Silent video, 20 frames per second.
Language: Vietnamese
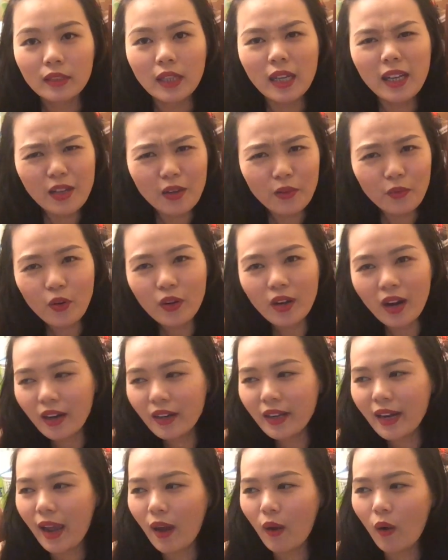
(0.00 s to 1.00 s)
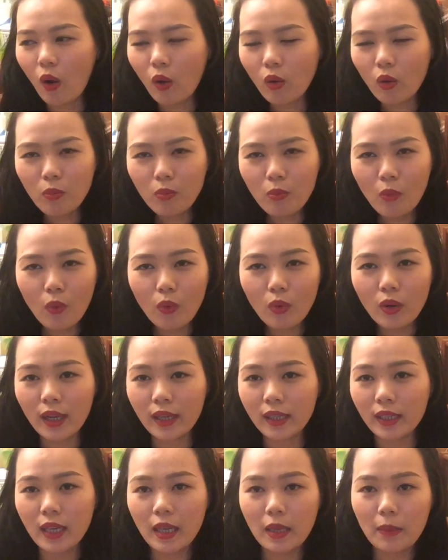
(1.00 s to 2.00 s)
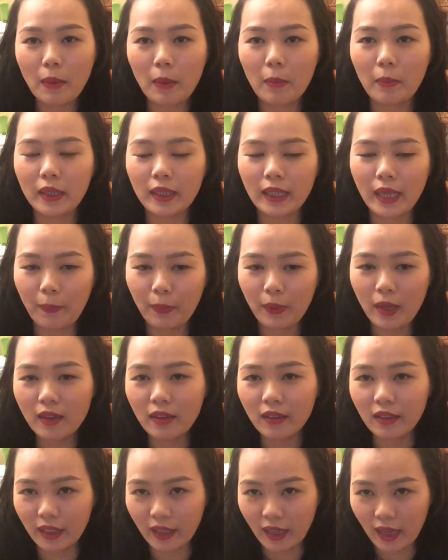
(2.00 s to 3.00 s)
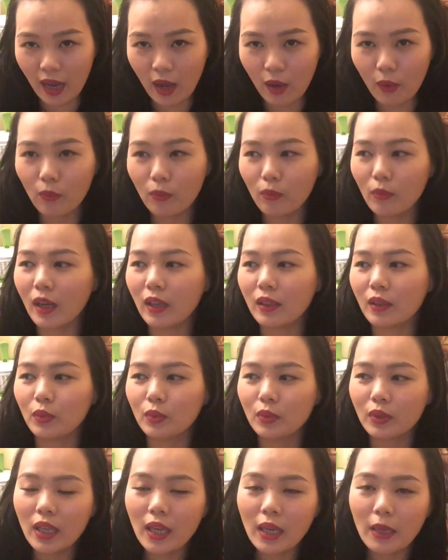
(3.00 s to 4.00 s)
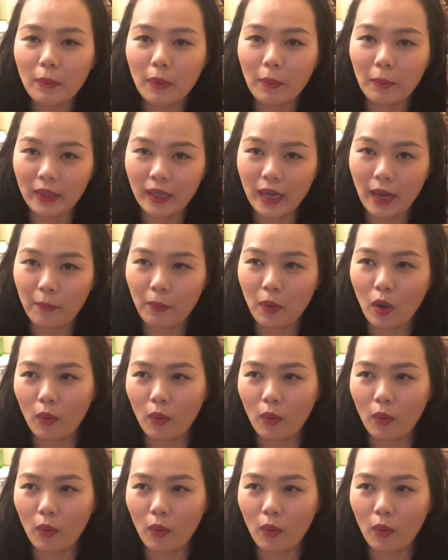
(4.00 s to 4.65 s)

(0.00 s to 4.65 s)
cái người phụ nữ nào họ cũng muốn là khi mà mình gặp cái người đàn ông lần đầu tiên mà mình gặp,